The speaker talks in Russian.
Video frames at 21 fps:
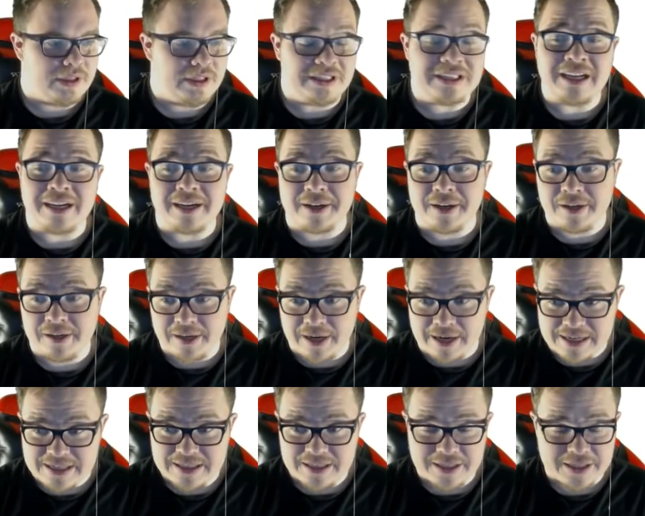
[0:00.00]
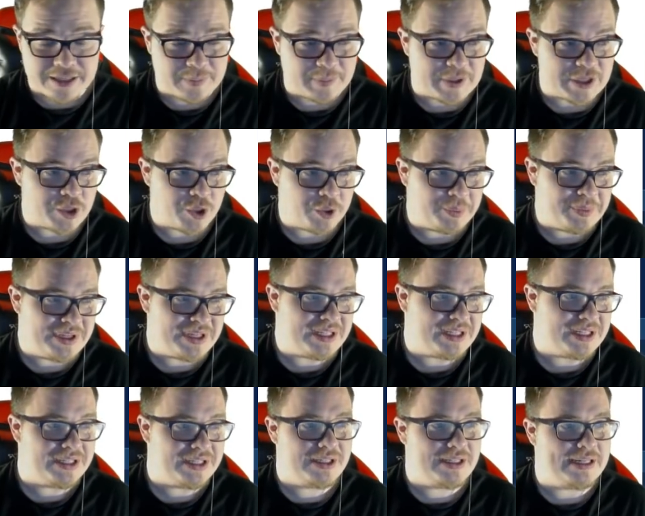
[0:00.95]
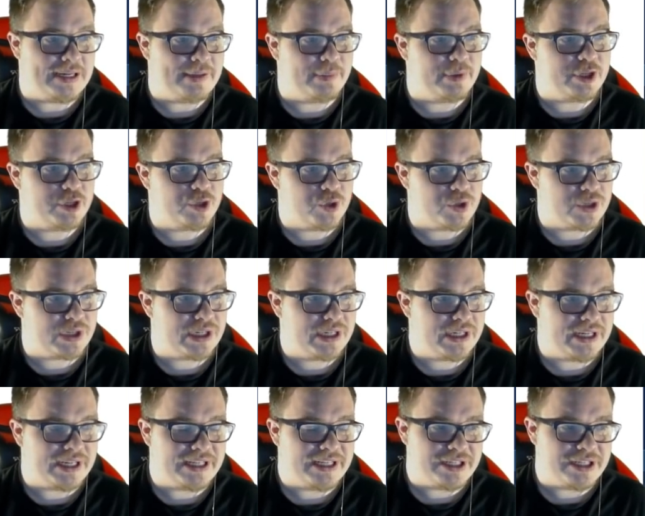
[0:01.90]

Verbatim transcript: Итак, красные способности самые жесткие,